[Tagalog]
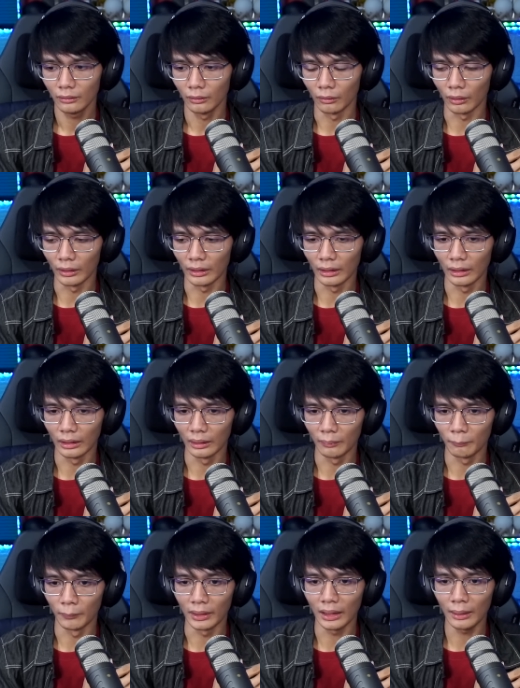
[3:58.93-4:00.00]
O kaya
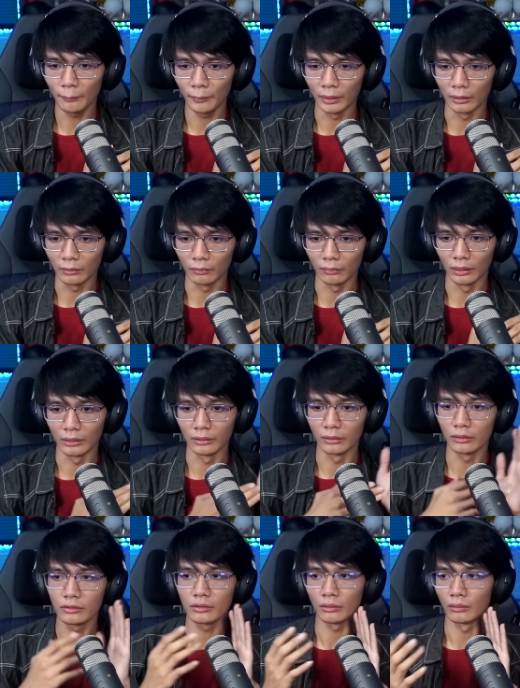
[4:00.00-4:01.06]
malaman kung ano yung
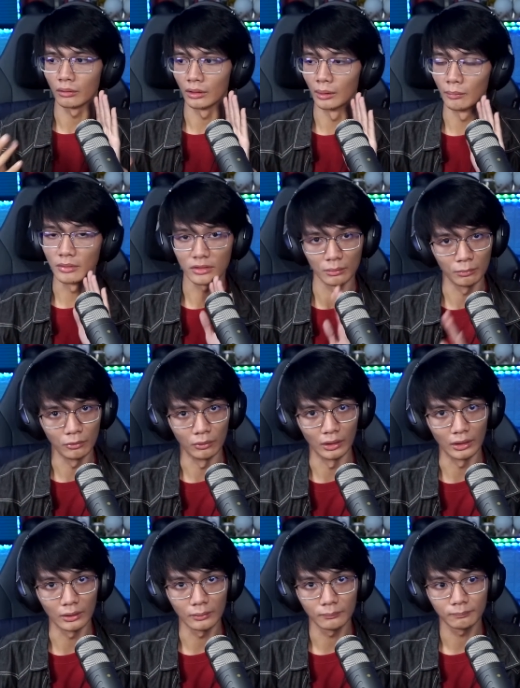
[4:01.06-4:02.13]
gusto kong gawin sa buhay.